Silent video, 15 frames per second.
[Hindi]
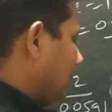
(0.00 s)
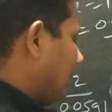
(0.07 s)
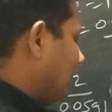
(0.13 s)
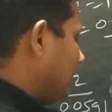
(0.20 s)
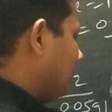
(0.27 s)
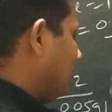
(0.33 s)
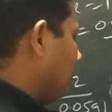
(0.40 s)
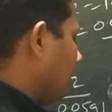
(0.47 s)

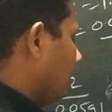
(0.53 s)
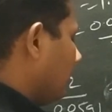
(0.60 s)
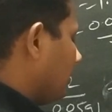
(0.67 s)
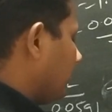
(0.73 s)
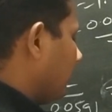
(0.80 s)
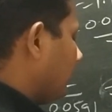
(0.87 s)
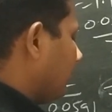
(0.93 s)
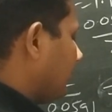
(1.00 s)
एंटी लॉग
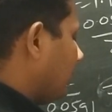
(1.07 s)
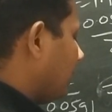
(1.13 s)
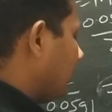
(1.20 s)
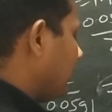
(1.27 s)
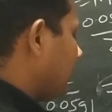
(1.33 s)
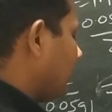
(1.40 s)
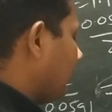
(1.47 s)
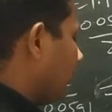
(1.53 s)
को
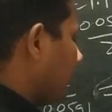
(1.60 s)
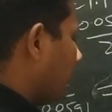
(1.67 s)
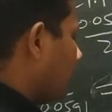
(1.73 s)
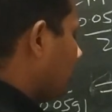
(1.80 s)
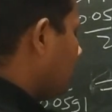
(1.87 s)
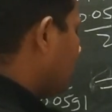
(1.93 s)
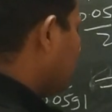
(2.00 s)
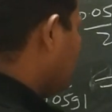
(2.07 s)
थर्टी सेवन
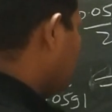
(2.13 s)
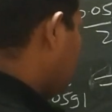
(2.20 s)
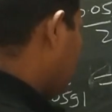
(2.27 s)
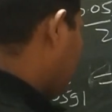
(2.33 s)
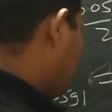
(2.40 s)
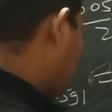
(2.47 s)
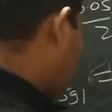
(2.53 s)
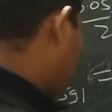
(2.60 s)
पॉइंट
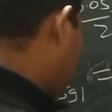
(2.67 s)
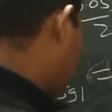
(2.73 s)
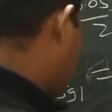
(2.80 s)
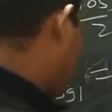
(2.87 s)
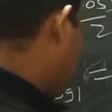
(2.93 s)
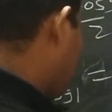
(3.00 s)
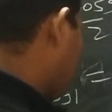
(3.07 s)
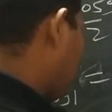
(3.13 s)

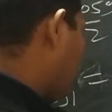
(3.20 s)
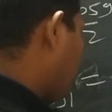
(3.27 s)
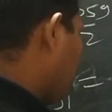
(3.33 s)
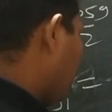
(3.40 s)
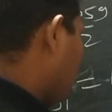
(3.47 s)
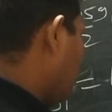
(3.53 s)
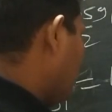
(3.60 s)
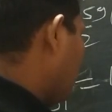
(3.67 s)

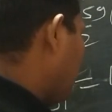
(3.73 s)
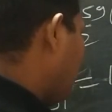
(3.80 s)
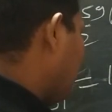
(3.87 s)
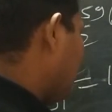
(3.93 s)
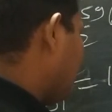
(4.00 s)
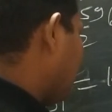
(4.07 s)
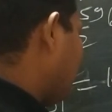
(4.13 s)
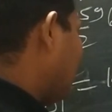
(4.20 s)
टू
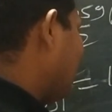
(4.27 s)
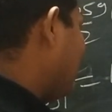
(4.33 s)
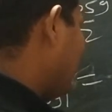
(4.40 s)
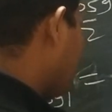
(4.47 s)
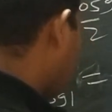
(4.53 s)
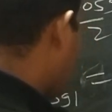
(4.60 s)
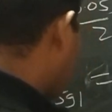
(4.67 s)
एट एट